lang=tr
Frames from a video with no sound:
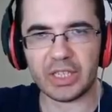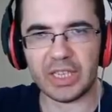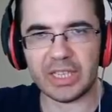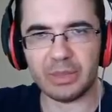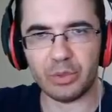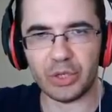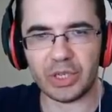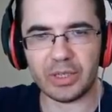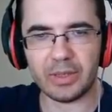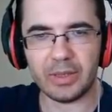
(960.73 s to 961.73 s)
gitti bu
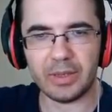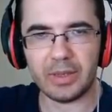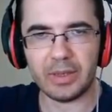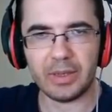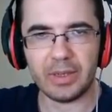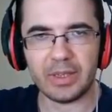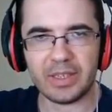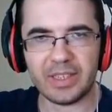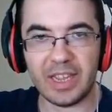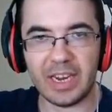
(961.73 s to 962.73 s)
işin.
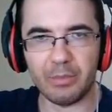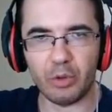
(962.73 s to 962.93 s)
Sağlam bir